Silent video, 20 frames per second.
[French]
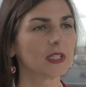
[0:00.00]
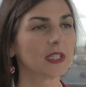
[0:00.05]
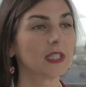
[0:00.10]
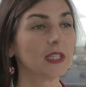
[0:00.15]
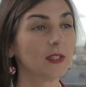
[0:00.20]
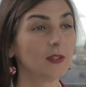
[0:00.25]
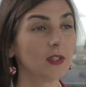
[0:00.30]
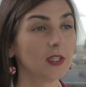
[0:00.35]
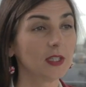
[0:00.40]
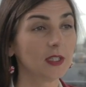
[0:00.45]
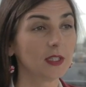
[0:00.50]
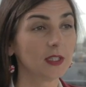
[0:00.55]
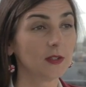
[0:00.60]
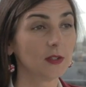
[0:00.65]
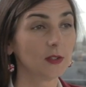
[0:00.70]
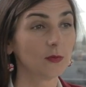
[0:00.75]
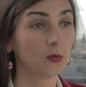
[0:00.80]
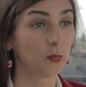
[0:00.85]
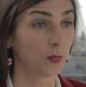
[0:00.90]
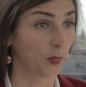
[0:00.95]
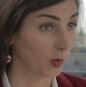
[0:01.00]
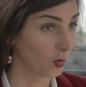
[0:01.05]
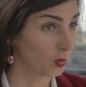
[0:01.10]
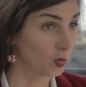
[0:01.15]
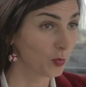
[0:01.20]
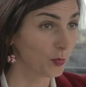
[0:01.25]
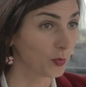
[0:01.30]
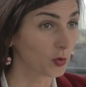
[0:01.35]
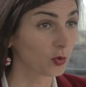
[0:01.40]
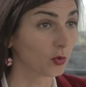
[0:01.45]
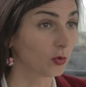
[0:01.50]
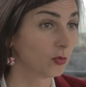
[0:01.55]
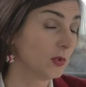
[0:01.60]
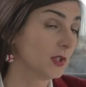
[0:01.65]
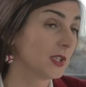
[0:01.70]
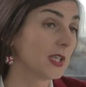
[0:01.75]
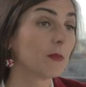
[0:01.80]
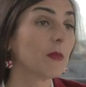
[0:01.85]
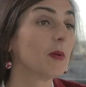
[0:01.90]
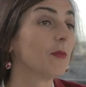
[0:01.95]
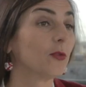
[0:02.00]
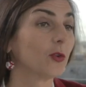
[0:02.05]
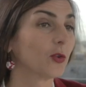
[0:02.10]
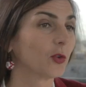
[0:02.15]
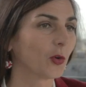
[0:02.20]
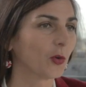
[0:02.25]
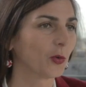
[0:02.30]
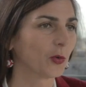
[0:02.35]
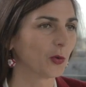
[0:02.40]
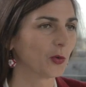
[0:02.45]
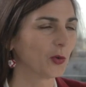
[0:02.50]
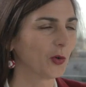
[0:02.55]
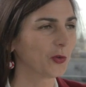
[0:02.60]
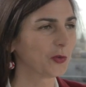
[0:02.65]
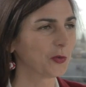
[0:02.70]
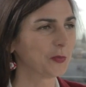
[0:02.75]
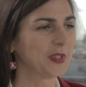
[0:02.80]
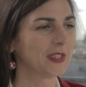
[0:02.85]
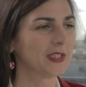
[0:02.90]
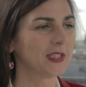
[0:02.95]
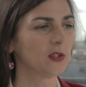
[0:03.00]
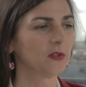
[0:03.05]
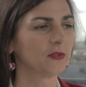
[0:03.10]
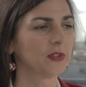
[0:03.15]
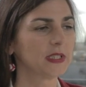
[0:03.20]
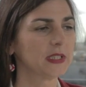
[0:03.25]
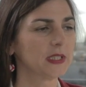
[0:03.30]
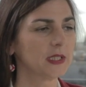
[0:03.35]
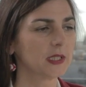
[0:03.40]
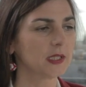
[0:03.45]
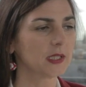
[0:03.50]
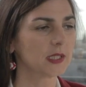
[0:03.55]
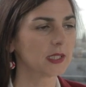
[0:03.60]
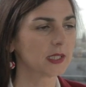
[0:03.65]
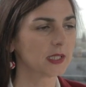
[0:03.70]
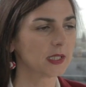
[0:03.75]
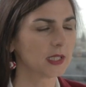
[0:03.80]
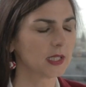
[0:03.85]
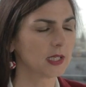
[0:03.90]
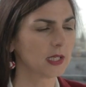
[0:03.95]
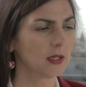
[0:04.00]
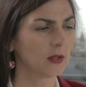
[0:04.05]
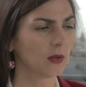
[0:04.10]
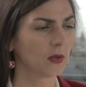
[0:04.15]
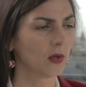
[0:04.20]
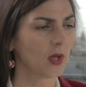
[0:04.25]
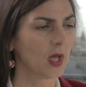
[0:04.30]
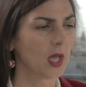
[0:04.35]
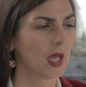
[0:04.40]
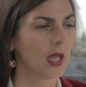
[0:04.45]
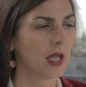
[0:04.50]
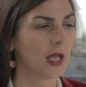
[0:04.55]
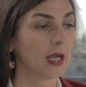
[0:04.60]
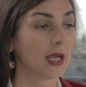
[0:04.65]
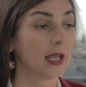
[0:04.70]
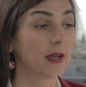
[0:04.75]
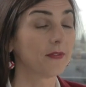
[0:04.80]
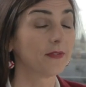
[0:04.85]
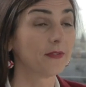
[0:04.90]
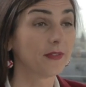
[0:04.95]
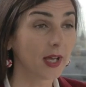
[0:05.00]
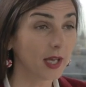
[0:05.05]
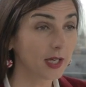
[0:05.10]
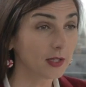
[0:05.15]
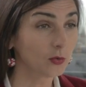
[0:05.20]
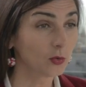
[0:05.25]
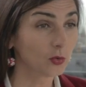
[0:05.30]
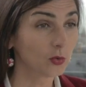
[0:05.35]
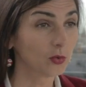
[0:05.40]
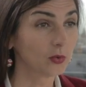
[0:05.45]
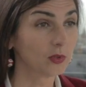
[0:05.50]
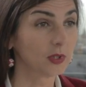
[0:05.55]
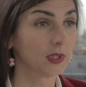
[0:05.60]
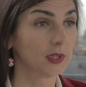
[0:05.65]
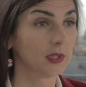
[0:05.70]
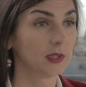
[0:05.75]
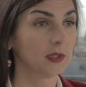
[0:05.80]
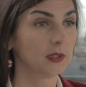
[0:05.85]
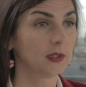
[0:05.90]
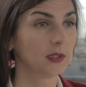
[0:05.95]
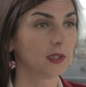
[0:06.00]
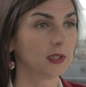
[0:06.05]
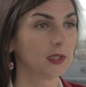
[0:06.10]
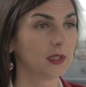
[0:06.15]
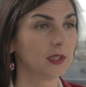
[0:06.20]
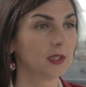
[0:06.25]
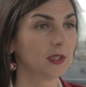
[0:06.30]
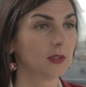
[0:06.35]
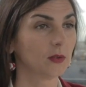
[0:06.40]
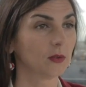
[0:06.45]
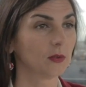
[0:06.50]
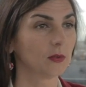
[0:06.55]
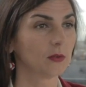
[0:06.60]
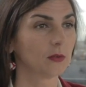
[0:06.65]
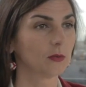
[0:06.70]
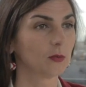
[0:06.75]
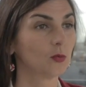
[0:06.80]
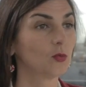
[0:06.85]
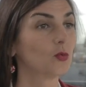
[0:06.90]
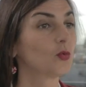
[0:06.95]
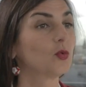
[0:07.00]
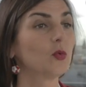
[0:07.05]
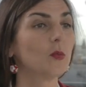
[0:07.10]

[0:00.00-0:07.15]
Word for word: ce qui vous préoccupe aujourd'hui, ce qui est même votre cœur de métier, on va dire, c'est euh, la vague de données qui euh, nous